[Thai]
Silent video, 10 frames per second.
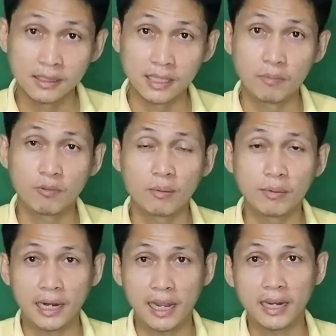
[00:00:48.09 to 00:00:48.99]
เสริมความ
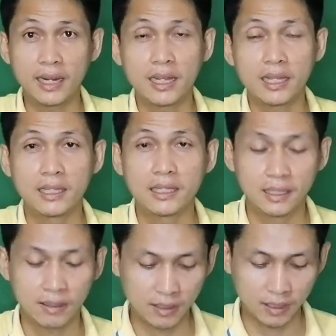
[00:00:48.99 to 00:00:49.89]
แข็งแรงนิดนึง
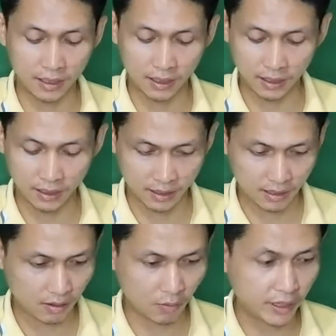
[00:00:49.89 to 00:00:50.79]
ก็คือ
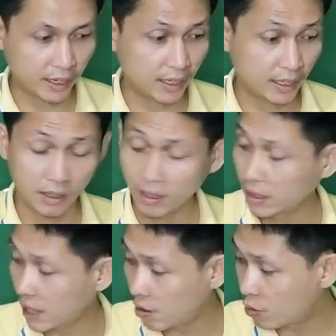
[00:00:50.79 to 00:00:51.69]
ผมใช้
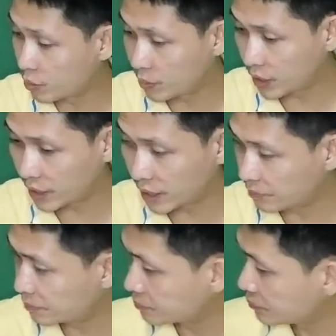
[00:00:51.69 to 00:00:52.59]
กาว OPP นะครับ